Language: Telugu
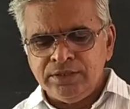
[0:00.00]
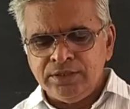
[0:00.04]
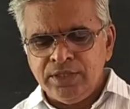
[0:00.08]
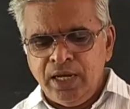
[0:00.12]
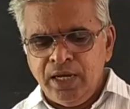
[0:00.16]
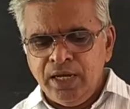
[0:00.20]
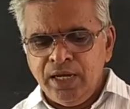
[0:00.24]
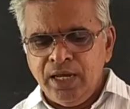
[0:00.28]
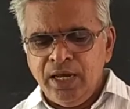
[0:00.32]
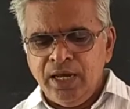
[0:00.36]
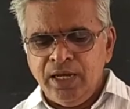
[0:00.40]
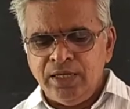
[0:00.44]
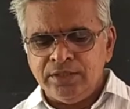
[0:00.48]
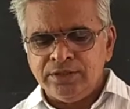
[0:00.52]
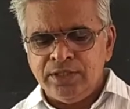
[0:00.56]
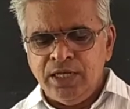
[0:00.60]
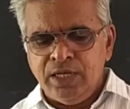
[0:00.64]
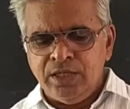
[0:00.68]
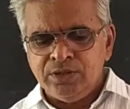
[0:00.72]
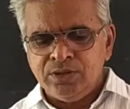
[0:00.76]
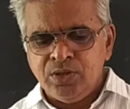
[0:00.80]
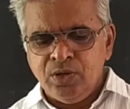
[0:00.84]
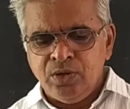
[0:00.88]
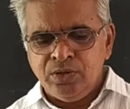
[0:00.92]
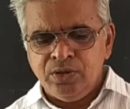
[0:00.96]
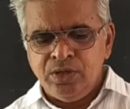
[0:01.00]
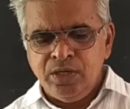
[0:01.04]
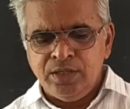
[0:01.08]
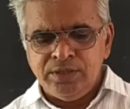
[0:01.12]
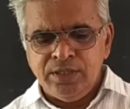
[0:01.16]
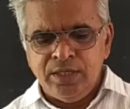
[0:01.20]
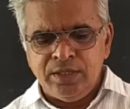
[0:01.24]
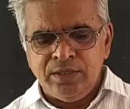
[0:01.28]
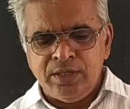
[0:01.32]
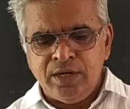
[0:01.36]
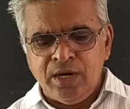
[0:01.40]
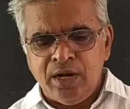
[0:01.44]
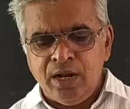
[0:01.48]
సాంఘిక సాంస్కృతిక
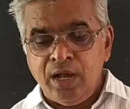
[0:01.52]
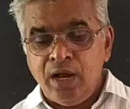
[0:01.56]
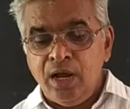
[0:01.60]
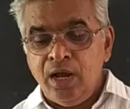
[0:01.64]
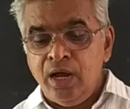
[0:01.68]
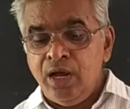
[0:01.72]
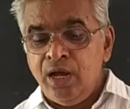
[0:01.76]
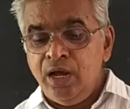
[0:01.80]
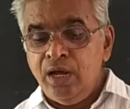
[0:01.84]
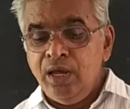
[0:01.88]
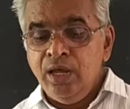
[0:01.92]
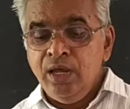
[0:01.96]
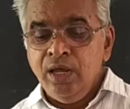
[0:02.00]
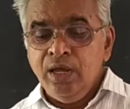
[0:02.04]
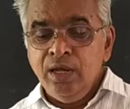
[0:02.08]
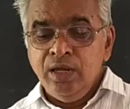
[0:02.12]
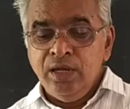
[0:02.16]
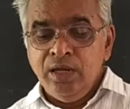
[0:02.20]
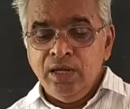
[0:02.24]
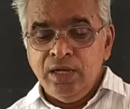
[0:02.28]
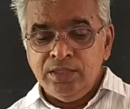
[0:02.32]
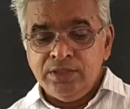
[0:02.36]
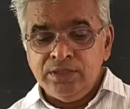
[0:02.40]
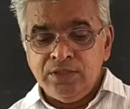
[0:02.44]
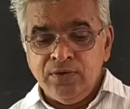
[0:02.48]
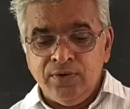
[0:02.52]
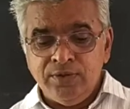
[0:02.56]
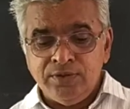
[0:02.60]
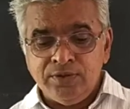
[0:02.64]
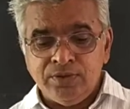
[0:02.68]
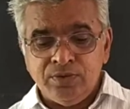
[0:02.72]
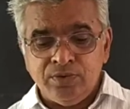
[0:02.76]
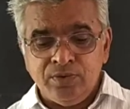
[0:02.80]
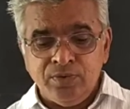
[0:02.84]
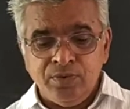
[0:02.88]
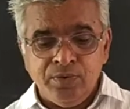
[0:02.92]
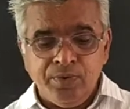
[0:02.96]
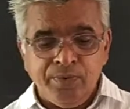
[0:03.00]
చరిత్రలుగా
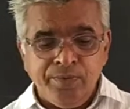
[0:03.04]
ఎంచవచ్చు